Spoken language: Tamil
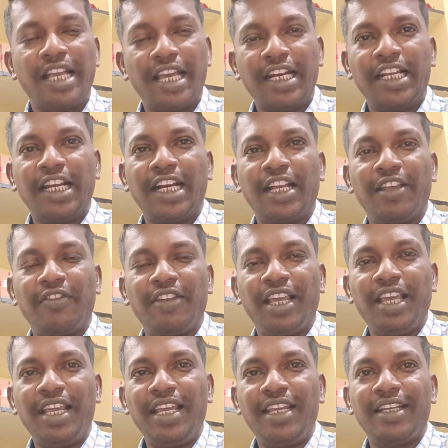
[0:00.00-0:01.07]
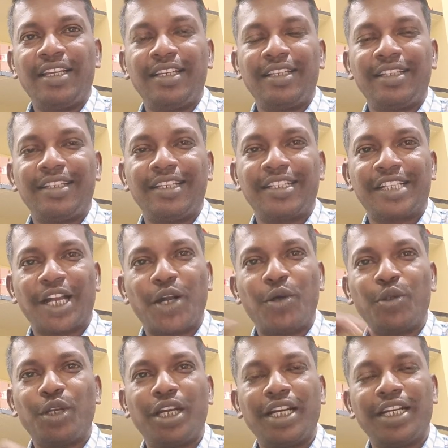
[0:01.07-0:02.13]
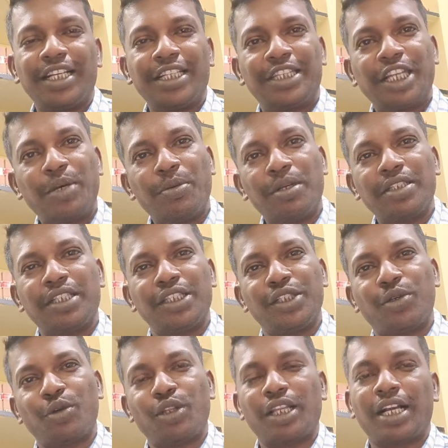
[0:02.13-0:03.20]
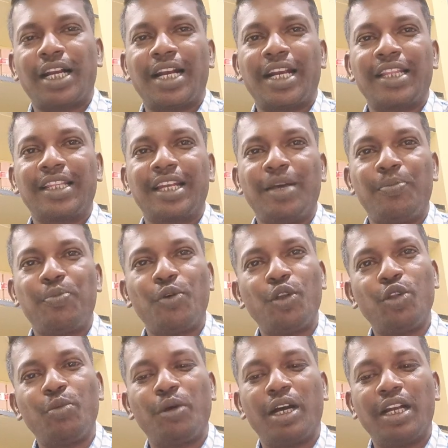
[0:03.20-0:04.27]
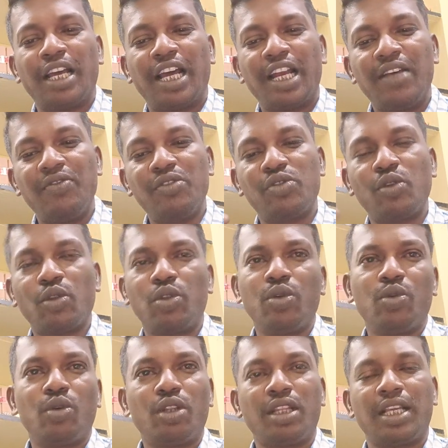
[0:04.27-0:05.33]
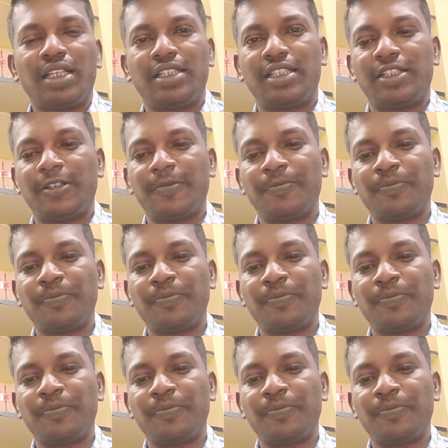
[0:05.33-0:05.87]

ஏற்கனவே என் சகோதரிகளுக்கு திருமணம் செஞ்சு கொடுத்த காலத்தில் போதுமான அளவு சொத்து கொடுத்தாச்சு